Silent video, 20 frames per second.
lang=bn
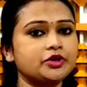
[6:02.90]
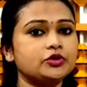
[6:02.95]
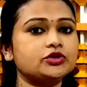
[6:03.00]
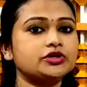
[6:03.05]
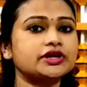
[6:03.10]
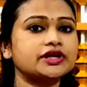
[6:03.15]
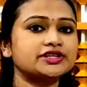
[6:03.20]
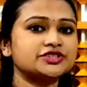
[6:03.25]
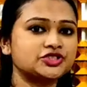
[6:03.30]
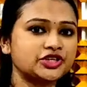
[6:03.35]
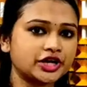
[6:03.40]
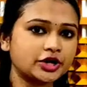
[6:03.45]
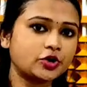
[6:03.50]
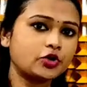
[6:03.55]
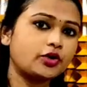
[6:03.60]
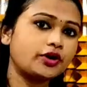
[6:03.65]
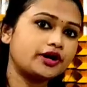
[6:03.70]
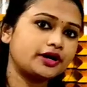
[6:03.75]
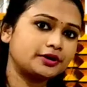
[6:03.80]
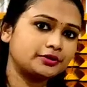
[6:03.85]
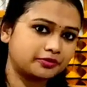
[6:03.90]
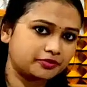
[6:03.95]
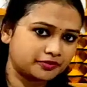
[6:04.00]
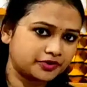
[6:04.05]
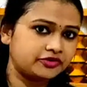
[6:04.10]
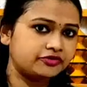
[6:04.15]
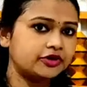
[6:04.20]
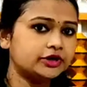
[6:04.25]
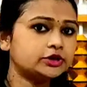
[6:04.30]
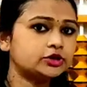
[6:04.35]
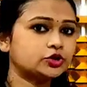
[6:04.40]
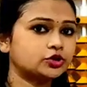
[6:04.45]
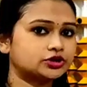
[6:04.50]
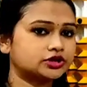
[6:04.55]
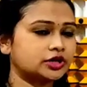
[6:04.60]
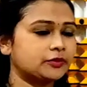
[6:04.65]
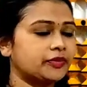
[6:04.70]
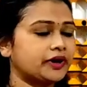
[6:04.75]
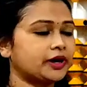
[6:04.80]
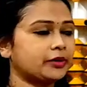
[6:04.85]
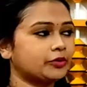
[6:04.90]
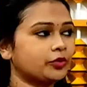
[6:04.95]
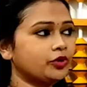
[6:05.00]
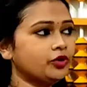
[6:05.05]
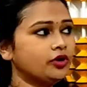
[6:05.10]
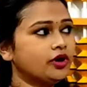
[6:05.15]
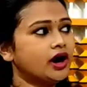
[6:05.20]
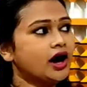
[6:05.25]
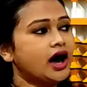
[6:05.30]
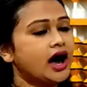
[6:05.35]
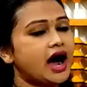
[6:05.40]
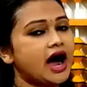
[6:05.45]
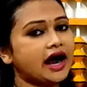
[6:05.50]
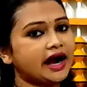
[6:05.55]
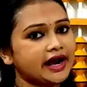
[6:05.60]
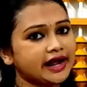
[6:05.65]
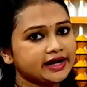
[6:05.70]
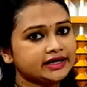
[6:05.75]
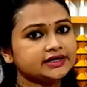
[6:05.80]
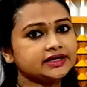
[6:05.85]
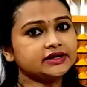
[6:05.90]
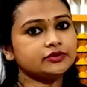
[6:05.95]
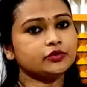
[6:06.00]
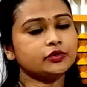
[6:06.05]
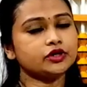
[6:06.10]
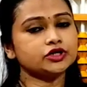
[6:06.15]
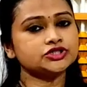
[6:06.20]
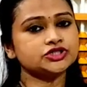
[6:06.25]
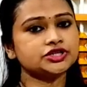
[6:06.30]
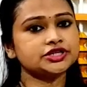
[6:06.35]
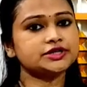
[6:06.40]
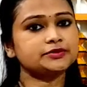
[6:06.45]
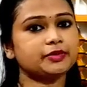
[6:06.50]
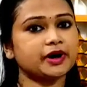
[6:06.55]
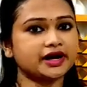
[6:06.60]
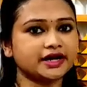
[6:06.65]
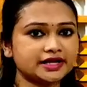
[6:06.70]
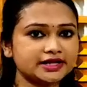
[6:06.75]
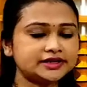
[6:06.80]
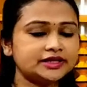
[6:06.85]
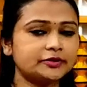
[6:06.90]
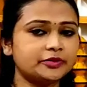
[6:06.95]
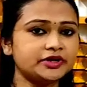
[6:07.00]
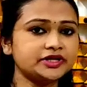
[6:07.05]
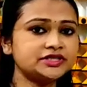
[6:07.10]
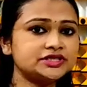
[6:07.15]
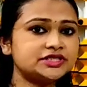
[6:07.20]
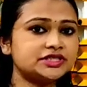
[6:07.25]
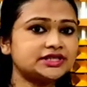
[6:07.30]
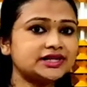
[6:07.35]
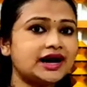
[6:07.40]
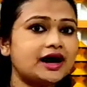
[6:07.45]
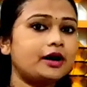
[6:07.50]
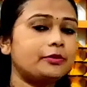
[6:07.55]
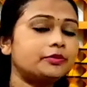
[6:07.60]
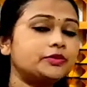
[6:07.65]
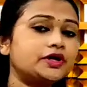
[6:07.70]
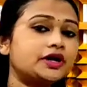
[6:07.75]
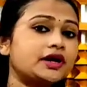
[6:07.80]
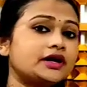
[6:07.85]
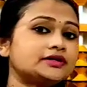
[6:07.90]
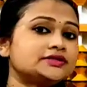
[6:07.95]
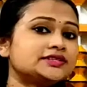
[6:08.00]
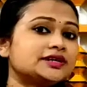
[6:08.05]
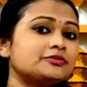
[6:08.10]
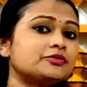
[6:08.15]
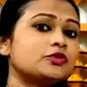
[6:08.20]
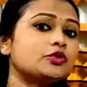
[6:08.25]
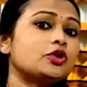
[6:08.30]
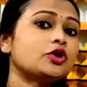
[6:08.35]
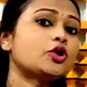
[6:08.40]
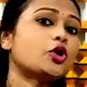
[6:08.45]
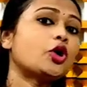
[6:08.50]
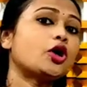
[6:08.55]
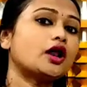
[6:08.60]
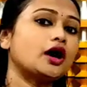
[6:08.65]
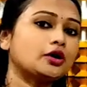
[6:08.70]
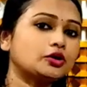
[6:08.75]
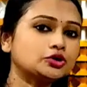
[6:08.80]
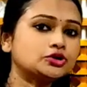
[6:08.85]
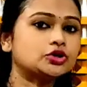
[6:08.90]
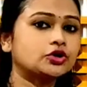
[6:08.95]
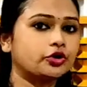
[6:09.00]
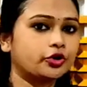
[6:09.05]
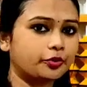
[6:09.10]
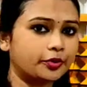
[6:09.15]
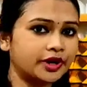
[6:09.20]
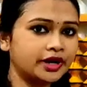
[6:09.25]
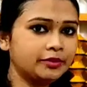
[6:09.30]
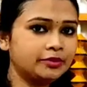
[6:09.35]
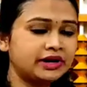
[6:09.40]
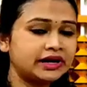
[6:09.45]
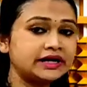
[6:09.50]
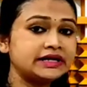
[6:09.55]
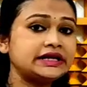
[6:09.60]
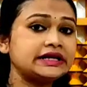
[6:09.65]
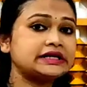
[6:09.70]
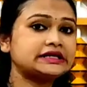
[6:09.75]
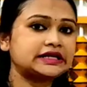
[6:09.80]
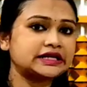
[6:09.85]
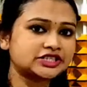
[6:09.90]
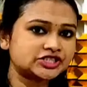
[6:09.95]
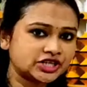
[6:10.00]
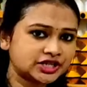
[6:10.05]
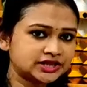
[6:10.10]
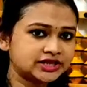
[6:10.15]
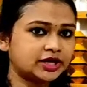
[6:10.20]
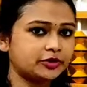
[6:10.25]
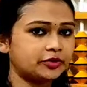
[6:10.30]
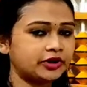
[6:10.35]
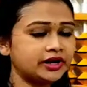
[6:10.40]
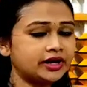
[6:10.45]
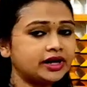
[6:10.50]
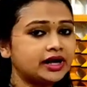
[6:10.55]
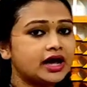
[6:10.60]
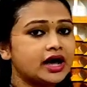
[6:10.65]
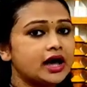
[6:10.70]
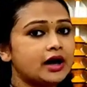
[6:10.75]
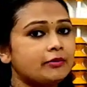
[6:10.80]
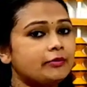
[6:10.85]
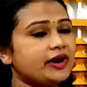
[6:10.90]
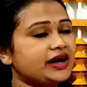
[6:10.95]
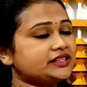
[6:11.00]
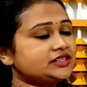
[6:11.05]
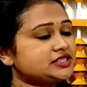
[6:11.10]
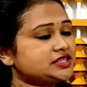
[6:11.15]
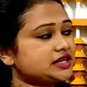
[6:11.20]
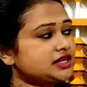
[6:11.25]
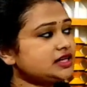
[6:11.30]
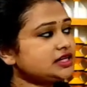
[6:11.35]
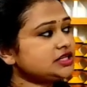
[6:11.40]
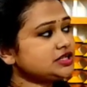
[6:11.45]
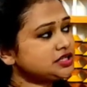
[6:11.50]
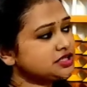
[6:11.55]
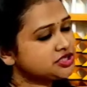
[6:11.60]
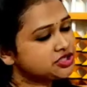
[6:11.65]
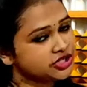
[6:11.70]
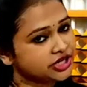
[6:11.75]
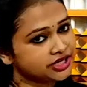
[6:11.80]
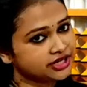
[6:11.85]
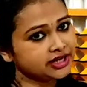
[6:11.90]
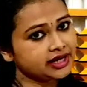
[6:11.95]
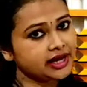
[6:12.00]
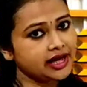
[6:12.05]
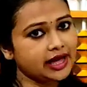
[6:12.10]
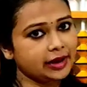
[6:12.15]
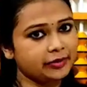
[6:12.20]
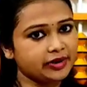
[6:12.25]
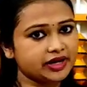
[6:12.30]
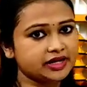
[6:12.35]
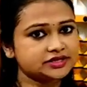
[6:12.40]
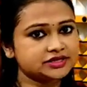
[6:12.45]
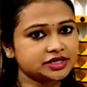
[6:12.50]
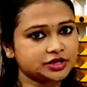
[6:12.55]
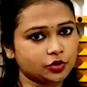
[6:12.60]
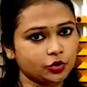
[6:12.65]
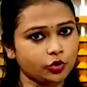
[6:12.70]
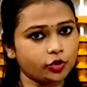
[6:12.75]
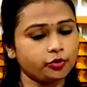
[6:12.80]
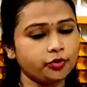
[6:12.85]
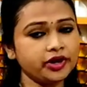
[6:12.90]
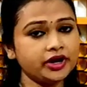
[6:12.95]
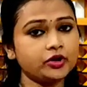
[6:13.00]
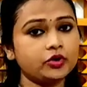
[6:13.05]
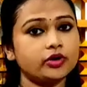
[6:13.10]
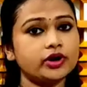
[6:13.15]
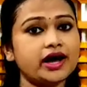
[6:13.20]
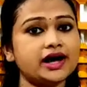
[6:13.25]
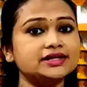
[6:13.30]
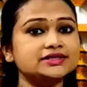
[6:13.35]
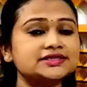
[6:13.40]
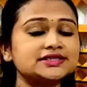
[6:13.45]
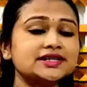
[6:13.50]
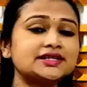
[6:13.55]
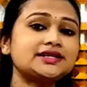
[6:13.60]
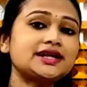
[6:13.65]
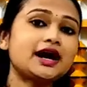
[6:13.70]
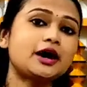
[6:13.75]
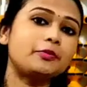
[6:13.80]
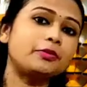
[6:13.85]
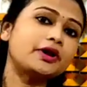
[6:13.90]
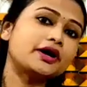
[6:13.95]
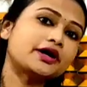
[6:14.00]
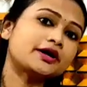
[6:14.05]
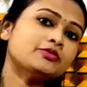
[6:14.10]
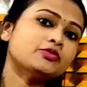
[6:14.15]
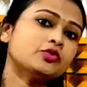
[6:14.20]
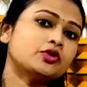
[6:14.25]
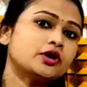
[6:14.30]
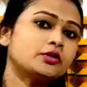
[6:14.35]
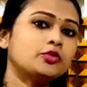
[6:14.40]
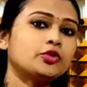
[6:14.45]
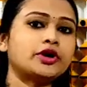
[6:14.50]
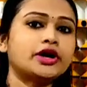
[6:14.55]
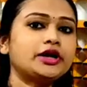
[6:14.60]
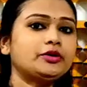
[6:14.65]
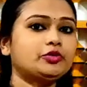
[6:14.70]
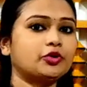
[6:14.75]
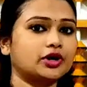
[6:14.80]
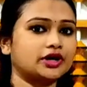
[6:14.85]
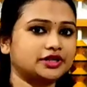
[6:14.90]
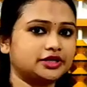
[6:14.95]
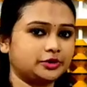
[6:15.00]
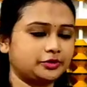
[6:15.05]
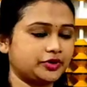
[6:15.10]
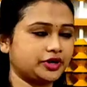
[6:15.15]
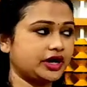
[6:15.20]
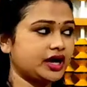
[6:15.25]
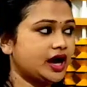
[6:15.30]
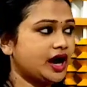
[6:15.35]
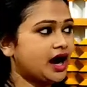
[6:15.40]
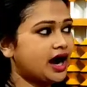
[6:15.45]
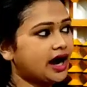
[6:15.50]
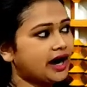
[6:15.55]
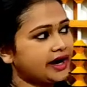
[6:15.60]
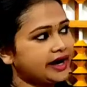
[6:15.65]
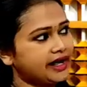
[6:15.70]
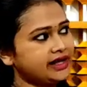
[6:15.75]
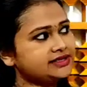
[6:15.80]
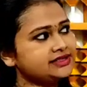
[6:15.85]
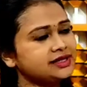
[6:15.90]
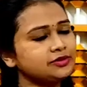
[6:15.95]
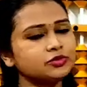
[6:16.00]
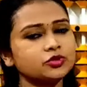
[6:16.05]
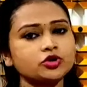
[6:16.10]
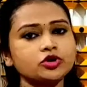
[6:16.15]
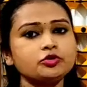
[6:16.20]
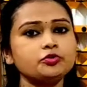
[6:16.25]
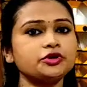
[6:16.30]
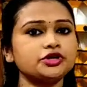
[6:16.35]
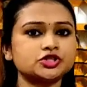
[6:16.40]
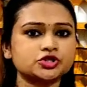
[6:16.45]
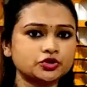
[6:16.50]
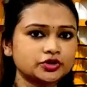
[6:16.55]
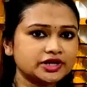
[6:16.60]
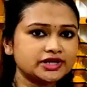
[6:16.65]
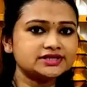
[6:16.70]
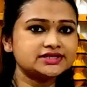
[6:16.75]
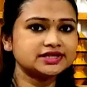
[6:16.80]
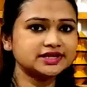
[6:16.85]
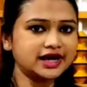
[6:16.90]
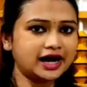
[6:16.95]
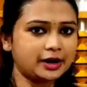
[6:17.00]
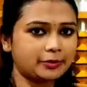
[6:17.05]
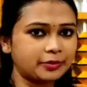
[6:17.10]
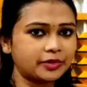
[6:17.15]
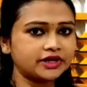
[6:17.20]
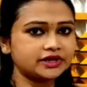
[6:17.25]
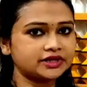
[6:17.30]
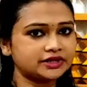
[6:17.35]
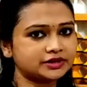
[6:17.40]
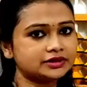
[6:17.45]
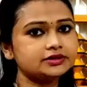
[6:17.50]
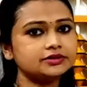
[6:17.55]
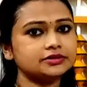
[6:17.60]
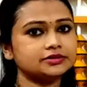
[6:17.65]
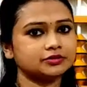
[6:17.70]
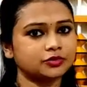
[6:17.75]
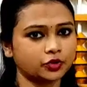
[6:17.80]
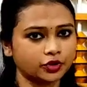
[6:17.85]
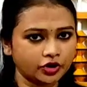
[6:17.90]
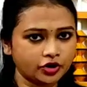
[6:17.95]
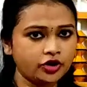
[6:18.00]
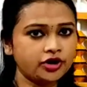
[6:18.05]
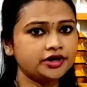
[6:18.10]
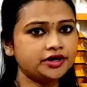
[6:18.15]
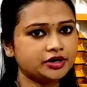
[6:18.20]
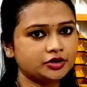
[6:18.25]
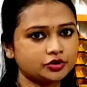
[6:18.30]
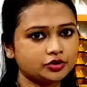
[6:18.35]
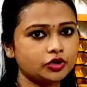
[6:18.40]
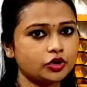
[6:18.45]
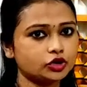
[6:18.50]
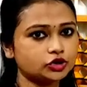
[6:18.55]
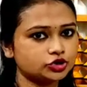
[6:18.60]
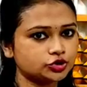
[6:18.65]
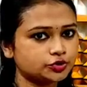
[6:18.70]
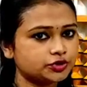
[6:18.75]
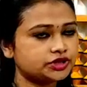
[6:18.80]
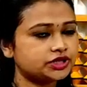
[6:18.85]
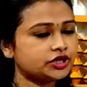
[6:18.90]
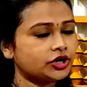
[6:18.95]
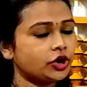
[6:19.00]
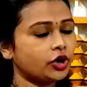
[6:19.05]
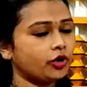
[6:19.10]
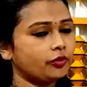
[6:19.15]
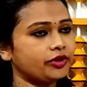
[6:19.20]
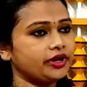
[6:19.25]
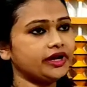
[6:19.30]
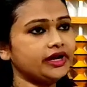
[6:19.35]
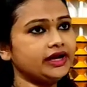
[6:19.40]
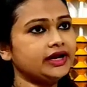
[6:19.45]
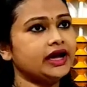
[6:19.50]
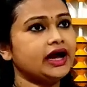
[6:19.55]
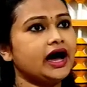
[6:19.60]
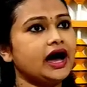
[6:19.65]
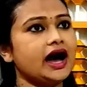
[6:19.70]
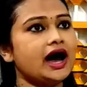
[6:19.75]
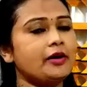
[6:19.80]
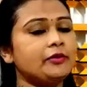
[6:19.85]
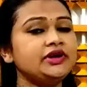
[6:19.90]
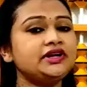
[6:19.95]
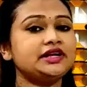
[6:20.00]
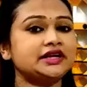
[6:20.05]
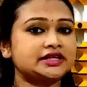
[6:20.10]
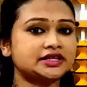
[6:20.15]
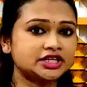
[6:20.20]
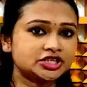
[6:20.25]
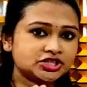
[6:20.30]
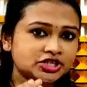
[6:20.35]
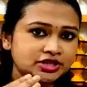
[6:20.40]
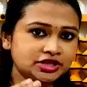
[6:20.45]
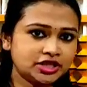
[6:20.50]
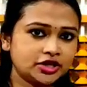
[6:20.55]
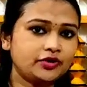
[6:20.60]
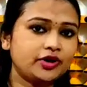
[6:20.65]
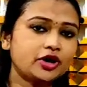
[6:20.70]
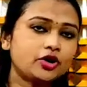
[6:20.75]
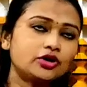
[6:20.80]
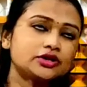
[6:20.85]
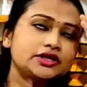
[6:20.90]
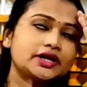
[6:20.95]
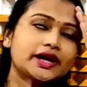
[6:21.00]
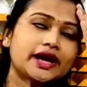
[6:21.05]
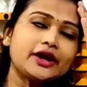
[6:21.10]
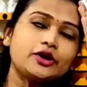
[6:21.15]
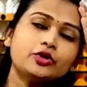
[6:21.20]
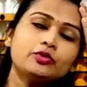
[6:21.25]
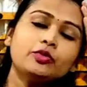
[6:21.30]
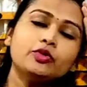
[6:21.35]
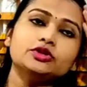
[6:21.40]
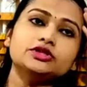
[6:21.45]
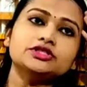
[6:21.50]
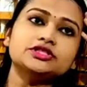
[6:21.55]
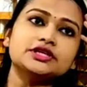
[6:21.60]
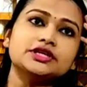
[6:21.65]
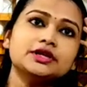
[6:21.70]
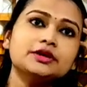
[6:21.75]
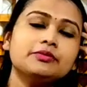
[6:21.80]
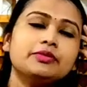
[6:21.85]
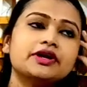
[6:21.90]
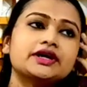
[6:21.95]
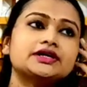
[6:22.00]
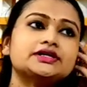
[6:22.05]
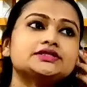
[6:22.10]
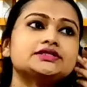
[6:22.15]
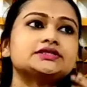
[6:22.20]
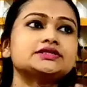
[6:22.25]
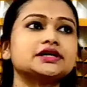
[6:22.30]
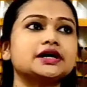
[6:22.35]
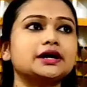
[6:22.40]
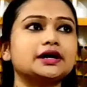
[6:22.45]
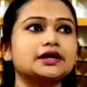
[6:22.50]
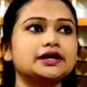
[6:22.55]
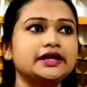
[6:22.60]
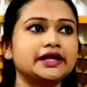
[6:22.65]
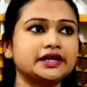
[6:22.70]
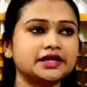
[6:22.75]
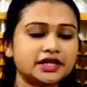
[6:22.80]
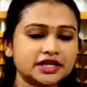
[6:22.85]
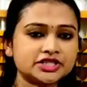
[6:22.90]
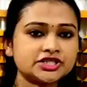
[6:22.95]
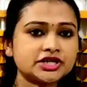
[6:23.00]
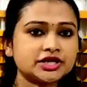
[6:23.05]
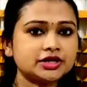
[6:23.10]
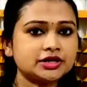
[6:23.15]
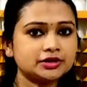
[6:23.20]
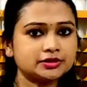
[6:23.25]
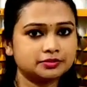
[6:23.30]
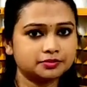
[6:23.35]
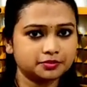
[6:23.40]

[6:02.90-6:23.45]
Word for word: আমি ওদেরকে চেক করে রিভার্ট করতে পারবো আর একটা ওয়ার্কশিট বানিয়ে দেবেন যেটা আপনারা সামগুলো কল আউট করবেন মানে ডিকটেশন দেবেন বাচ্চারা সেটা অ্যাবেকেসে করবে করে আনসারটা আপনাকে মুখে মুখেই বলে দেবে আর এই সামগুলো ভীষণ ইজি আপনাদের মনে হয় না কোনো অসুবিধে হবে আমি ডিকটেশন দেওয়ার কথা কেন বলছি বিকজ ডিকটেশন